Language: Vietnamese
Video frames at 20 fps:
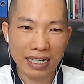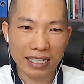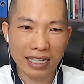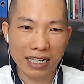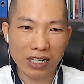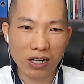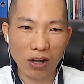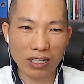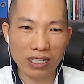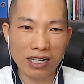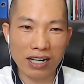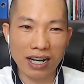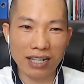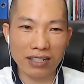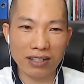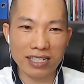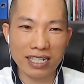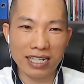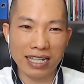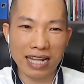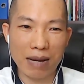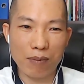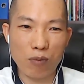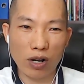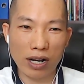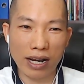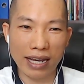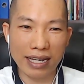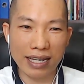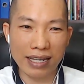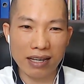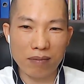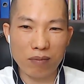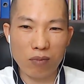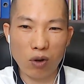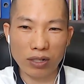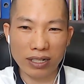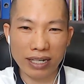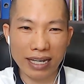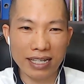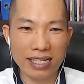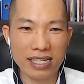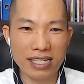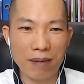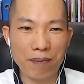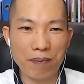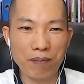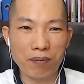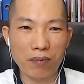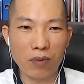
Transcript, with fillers: thì con người nó chỉ là một cái một cái chấm,